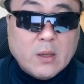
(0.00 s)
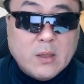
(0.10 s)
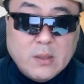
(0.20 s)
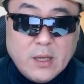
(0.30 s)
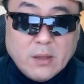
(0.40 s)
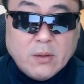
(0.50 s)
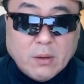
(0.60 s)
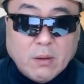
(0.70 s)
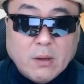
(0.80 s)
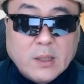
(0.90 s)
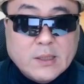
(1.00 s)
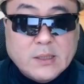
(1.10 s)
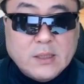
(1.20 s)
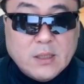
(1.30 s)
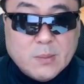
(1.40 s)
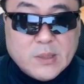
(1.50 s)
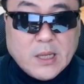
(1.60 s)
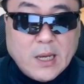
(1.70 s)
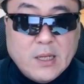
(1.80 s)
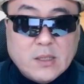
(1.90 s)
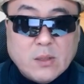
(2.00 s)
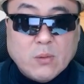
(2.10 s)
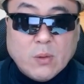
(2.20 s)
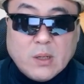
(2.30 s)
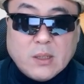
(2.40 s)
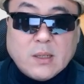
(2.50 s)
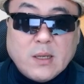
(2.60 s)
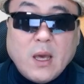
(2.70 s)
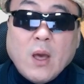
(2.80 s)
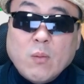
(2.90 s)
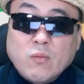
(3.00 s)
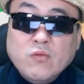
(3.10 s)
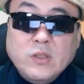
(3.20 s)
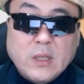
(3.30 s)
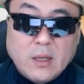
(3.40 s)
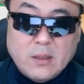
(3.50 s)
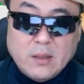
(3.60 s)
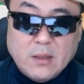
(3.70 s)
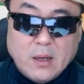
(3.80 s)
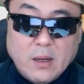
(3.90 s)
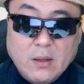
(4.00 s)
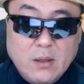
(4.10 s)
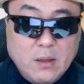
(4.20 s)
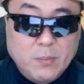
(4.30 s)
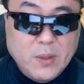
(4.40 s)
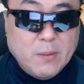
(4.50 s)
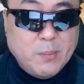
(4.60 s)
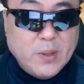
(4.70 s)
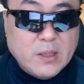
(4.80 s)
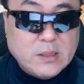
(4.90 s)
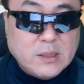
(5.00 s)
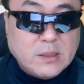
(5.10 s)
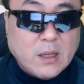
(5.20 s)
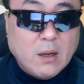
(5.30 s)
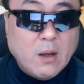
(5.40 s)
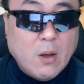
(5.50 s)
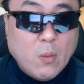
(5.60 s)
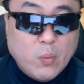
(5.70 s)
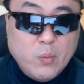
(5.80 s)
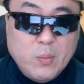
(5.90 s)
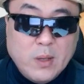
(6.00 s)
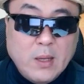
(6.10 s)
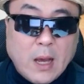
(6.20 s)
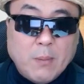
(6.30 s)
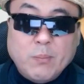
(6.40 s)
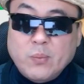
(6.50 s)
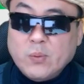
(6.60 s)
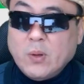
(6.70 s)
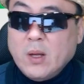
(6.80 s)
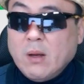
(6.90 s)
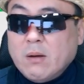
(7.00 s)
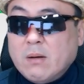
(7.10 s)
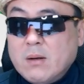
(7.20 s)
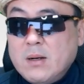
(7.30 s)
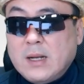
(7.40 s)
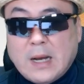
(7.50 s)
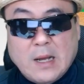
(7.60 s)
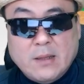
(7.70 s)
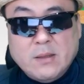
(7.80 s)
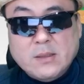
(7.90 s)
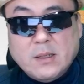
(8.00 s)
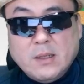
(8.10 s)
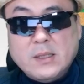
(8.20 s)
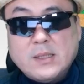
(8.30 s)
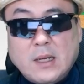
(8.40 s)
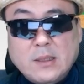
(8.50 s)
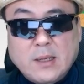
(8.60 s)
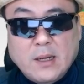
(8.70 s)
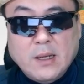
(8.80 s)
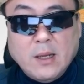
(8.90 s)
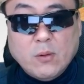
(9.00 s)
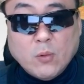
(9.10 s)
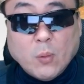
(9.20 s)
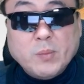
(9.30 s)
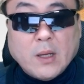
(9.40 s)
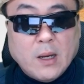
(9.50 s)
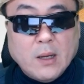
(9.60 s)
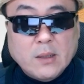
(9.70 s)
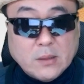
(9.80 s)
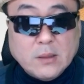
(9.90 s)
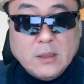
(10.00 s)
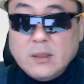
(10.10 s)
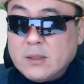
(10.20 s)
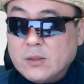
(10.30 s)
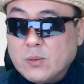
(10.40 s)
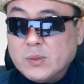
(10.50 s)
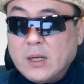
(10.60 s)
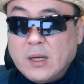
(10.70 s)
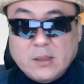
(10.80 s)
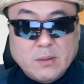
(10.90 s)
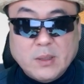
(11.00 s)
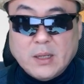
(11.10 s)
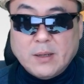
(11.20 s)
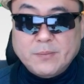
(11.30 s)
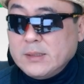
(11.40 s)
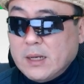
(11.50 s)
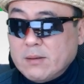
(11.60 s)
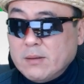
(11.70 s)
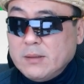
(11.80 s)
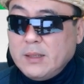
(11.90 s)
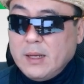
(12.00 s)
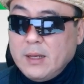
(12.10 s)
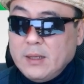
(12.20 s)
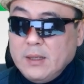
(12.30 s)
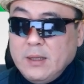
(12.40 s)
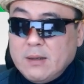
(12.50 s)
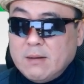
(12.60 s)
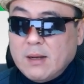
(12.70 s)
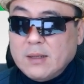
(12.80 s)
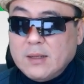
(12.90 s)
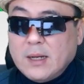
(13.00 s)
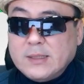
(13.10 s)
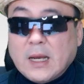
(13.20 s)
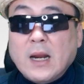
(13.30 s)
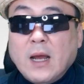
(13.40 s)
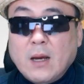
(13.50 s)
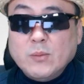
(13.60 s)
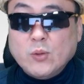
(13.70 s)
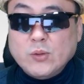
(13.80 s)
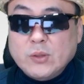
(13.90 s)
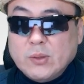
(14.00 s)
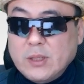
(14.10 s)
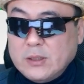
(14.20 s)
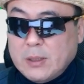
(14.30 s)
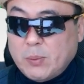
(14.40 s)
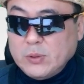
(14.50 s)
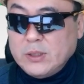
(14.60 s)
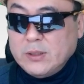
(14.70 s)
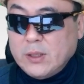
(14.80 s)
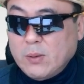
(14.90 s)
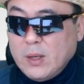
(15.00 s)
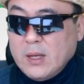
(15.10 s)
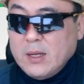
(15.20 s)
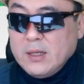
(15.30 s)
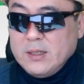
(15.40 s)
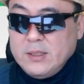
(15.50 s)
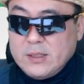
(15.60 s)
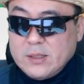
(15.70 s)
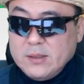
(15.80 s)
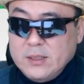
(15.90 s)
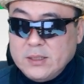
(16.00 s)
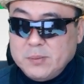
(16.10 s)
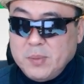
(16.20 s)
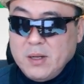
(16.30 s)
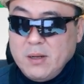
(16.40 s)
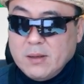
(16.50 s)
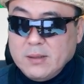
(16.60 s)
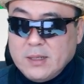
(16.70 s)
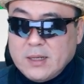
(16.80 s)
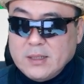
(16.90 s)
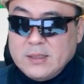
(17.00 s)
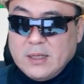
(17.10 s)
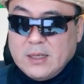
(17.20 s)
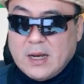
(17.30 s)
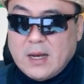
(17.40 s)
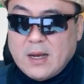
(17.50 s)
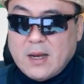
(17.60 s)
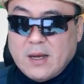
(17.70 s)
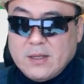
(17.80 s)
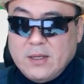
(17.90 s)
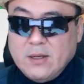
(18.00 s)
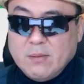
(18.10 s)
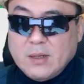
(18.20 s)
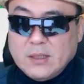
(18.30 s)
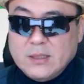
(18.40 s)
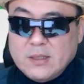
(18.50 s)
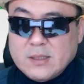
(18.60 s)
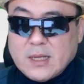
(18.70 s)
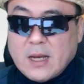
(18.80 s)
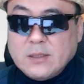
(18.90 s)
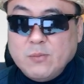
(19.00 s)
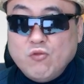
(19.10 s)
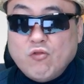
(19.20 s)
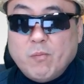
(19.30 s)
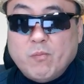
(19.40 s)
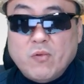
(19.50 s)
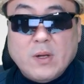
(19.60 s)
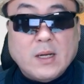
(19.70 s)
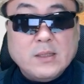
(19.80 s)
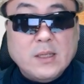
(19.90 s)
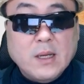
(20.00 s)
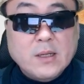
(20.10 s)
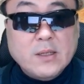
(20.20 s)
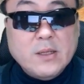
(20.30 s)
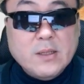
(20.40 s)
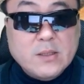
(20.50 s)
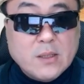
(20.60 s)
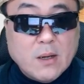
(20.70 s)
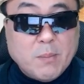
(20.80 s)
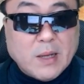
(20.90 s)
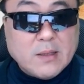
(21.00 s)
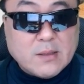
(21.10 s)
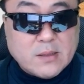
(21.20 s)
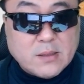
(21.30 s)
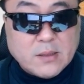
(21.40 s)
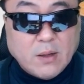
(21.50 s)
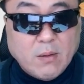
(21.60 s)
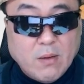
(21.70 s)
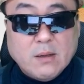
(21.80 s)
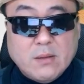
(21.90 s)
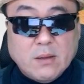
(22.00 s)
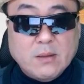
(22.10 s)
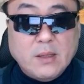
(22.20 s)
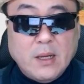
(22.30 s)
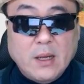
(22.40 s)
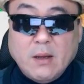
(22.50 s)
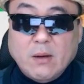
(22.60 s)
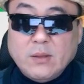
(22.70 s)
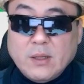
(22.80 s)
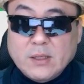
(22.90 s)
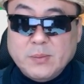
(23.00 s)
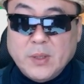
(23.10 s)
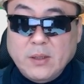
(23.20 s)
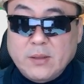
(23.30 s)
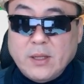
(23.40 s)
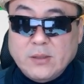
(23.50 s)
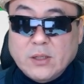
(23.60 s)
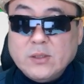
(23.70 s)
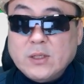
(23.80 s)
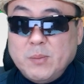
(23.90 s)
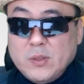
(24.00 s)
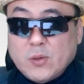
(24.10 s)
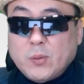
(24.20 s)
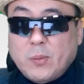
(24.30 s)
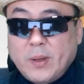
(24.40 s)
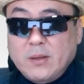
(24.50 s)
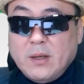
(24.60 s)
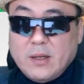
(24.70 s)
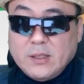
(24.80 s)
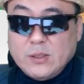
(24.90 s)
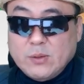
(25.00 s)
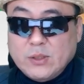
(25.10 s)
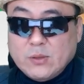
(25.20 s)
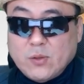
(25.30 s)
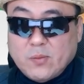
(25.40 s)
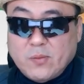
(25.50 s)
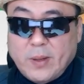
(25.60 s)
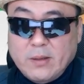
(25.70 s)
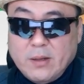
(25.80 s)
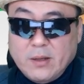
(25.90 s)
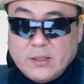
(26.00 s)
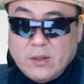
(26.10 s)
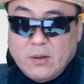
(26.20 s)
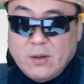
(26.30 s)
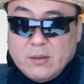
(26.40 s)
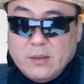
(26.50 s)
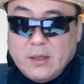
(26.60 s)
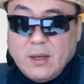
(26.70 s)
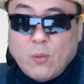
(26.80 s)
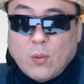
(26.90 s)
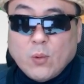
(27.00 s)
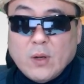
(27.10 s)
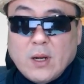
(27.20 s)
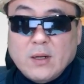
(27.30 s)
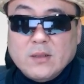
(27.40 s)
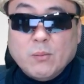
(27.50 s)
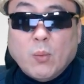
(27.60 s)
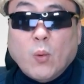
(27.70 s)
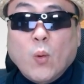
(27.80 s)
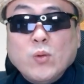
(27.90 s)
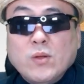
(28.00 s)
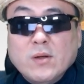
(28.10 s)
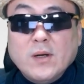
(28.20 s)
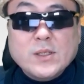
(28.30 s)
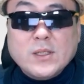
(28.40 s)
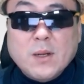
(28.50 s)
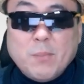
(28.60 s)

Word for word: 그게 더 지금 사회적으로 크게 문제가 된다. 이 BNPL 시장 분명히 앞으로 커질 가능성이 상당히 높다. 저는 이렇게 좀 생각이 듭니다. 자, 그런데 이 클라르나가 잘 나가면 좋죠. 근데 자, 보시는 대로 2021년까지 기업 가치를 46억 불까지 인정을 받았었어요. 그런데 어떻게 됐습니까? 이때 정점이 소프트뱅크였겠죠. 그죠? 소프트뱅크였죠. 근데 코로나는 모든 것을